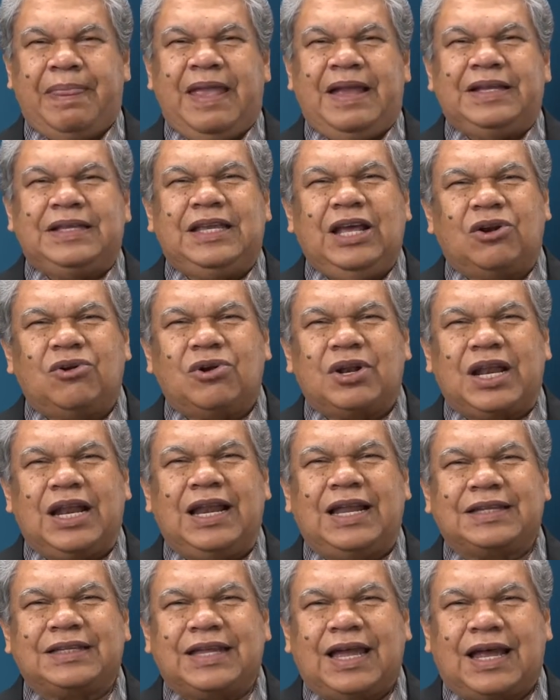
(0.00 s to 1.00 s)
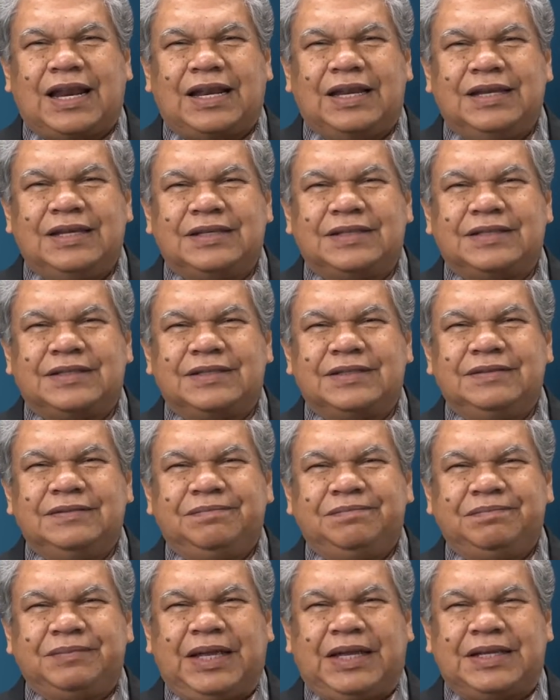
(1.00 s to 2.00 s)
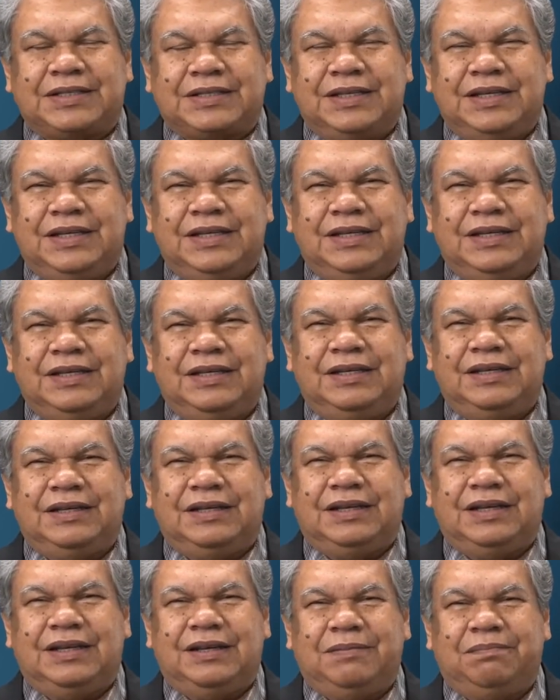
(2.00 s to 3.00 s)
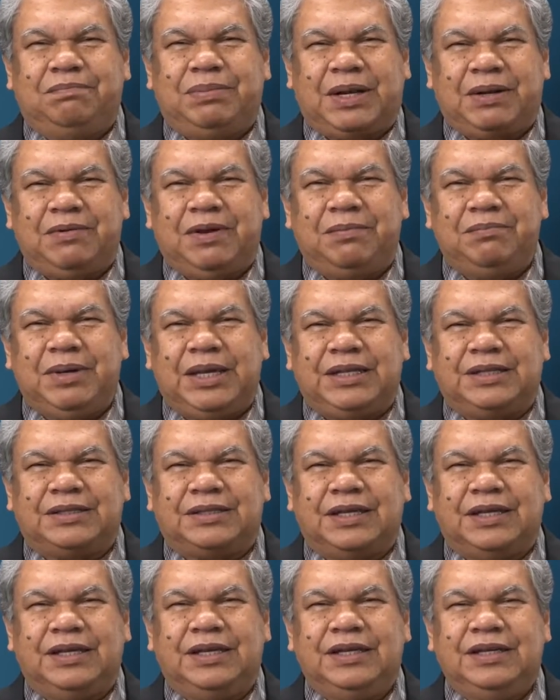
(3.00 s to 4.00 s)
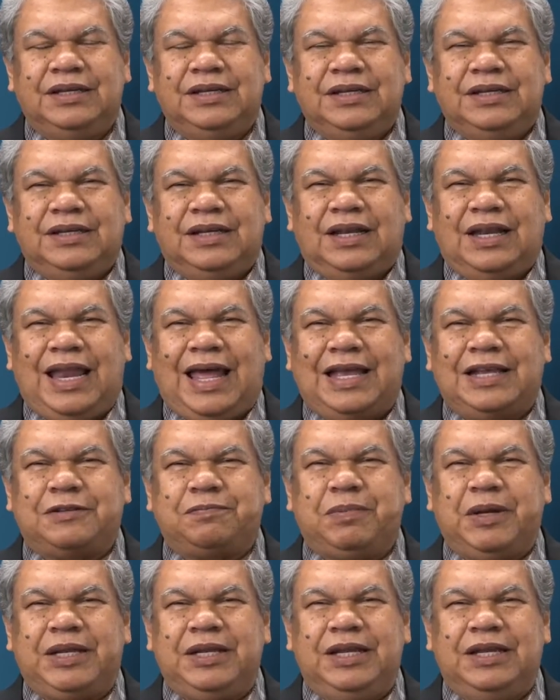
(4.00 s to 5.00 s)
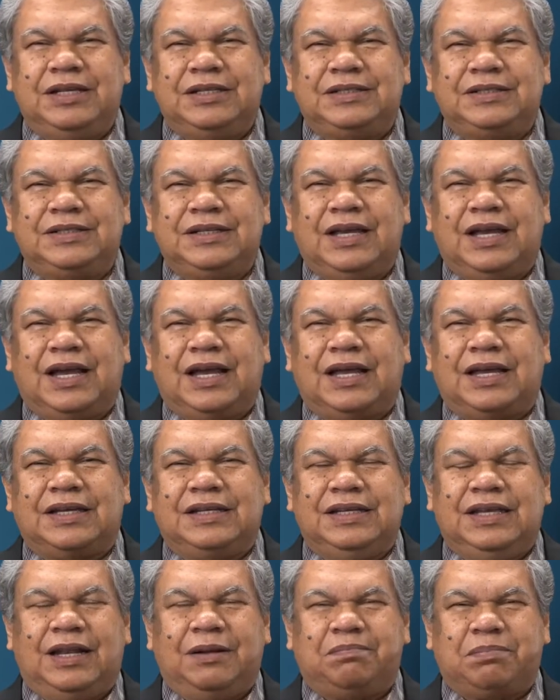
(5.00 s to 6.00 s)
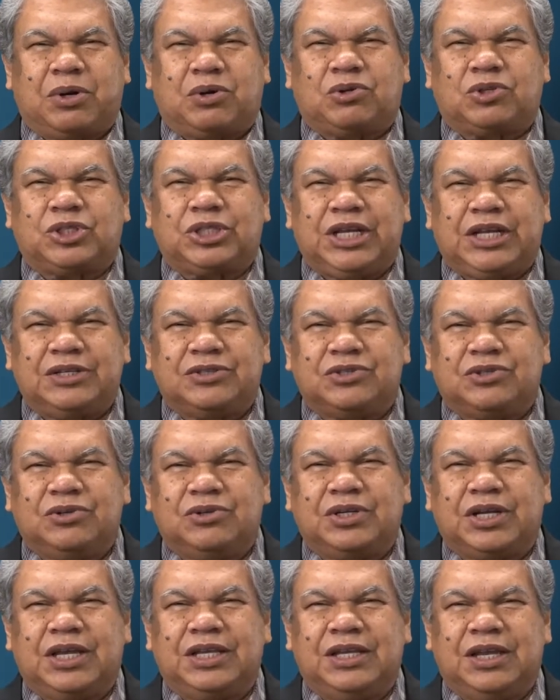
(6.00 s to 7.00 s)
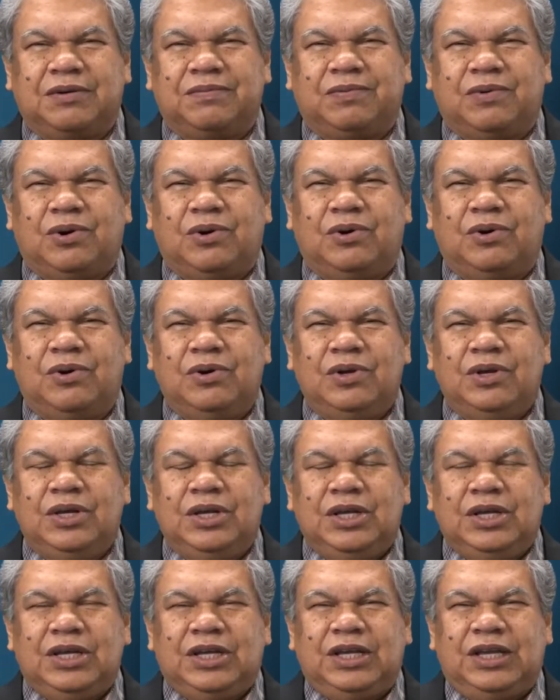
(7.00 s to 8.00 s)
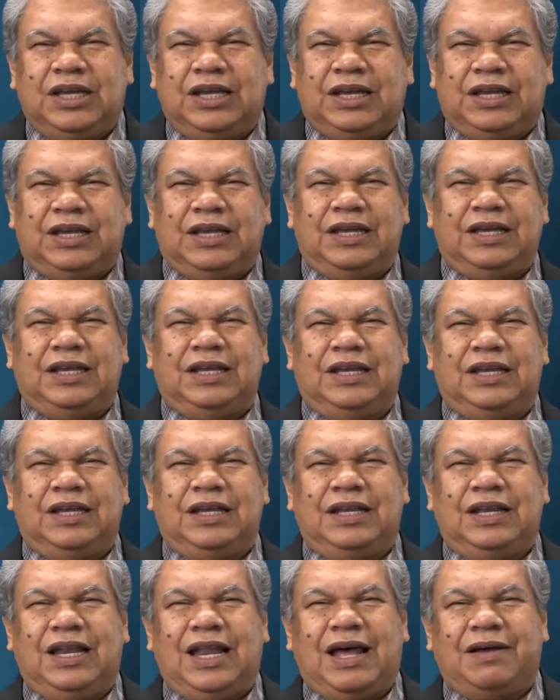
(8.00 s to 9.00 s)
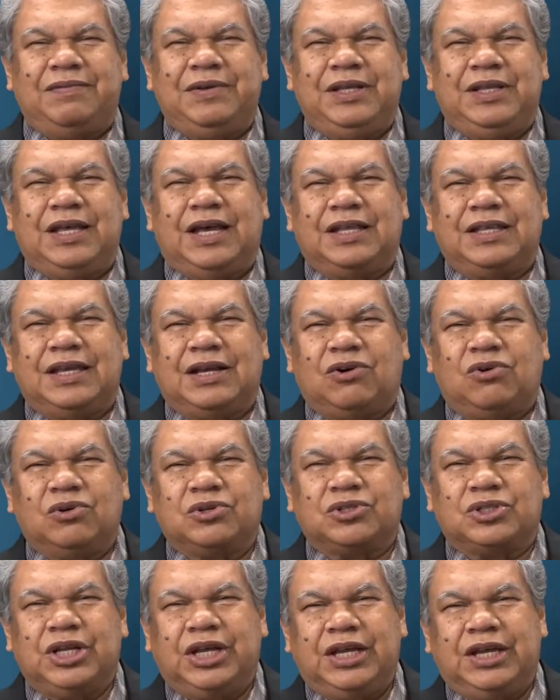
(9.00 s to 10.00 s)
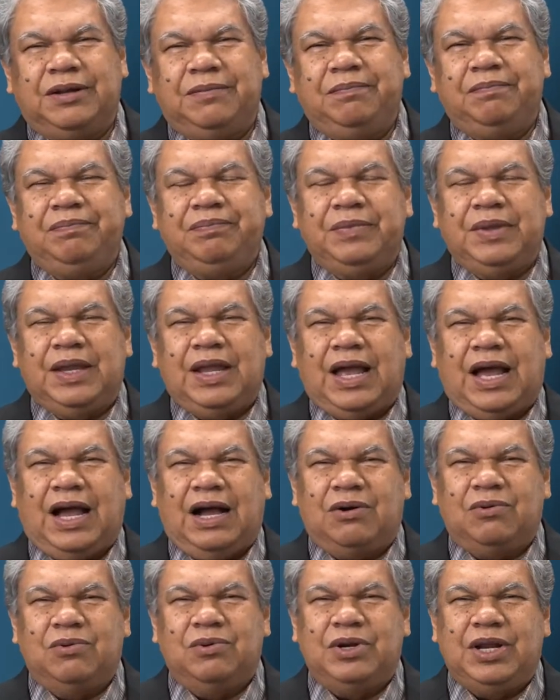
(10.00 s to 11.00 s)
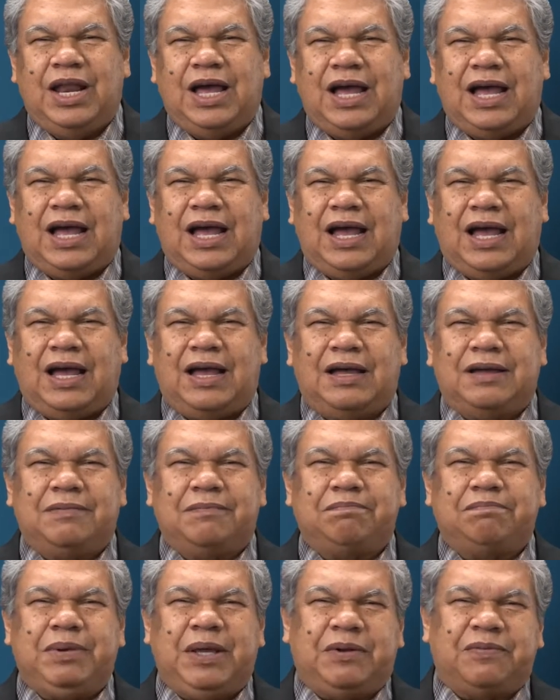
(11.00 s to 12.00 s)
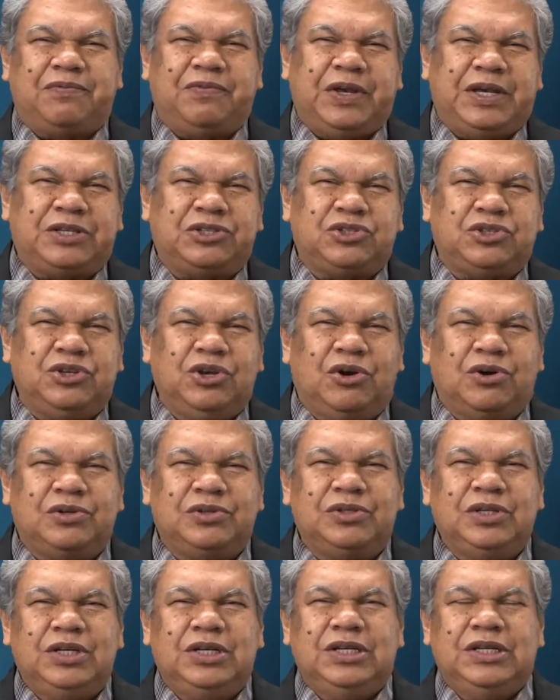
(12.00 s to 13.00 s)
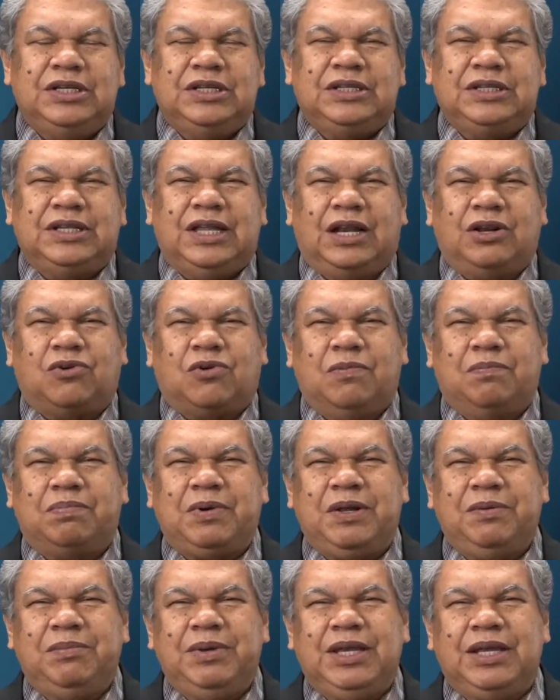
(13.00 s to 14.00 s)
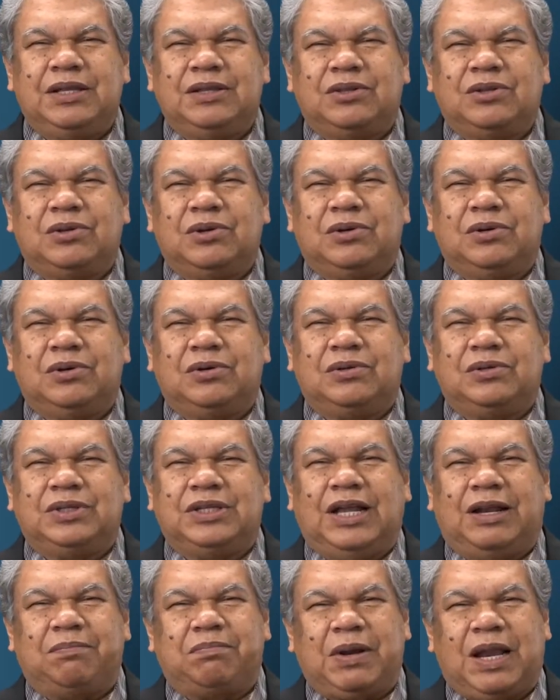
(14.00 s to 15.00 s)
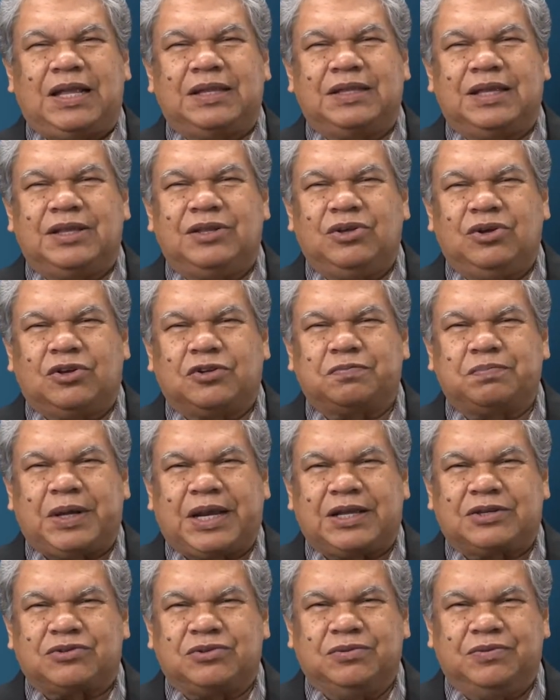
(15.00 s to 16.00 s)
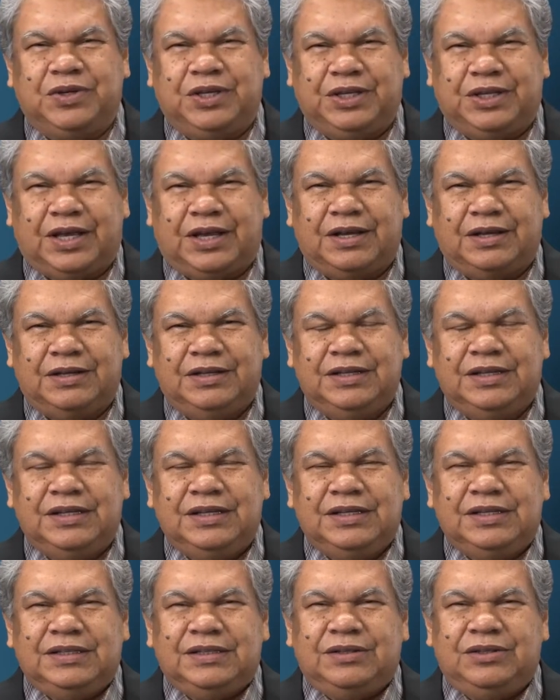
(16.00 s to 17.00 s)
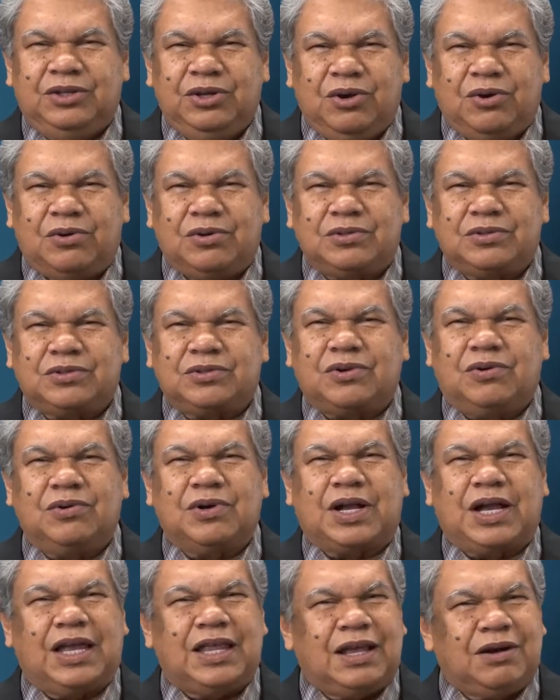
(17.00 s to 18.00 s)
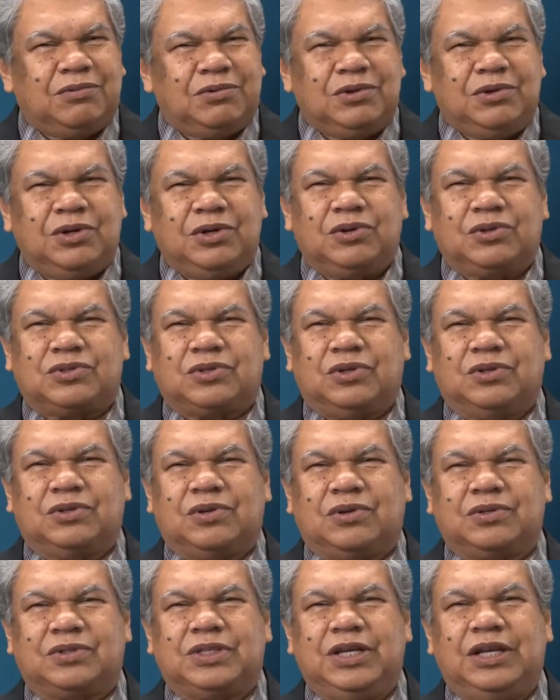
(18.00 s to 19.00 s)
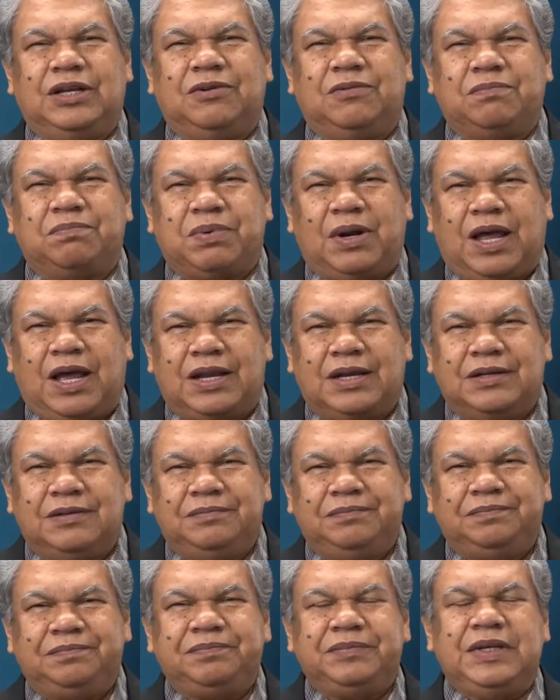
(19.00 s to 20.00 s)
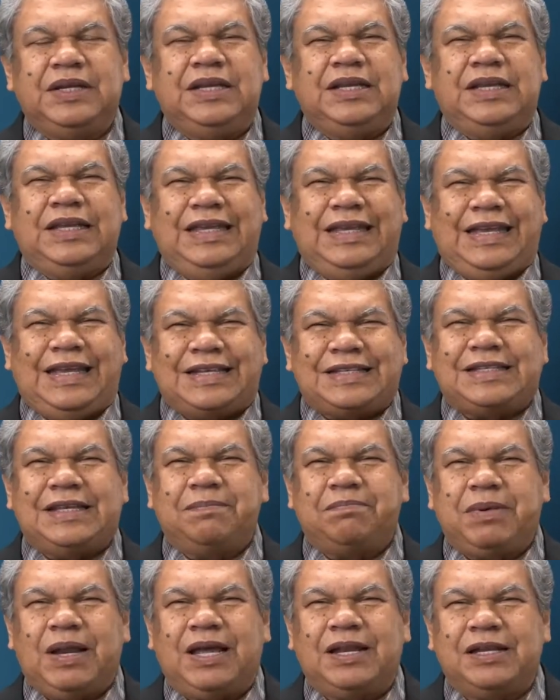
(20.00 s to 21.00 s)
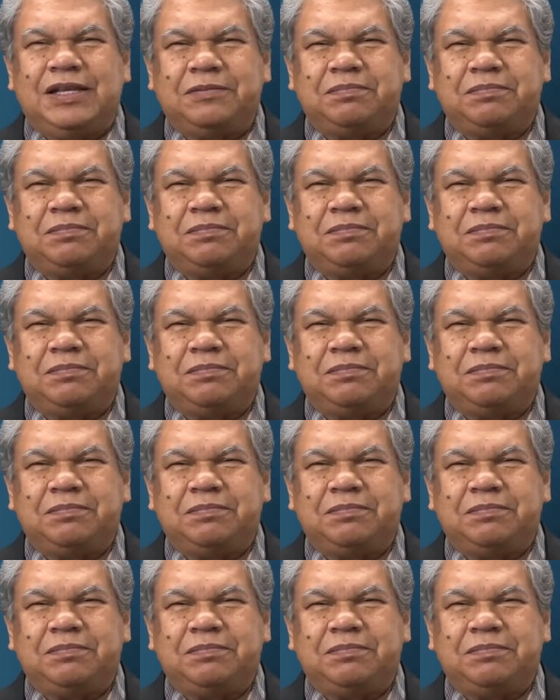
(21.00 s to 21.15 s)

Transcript: Quiero relatarles así eh, brevemente la experiencia y el proceso que llevó eh, la vida de José a una perfección del cumplimiento del plan de Dios para su vida. Dios con cada uno de nosotros tiene un plan y ese plan es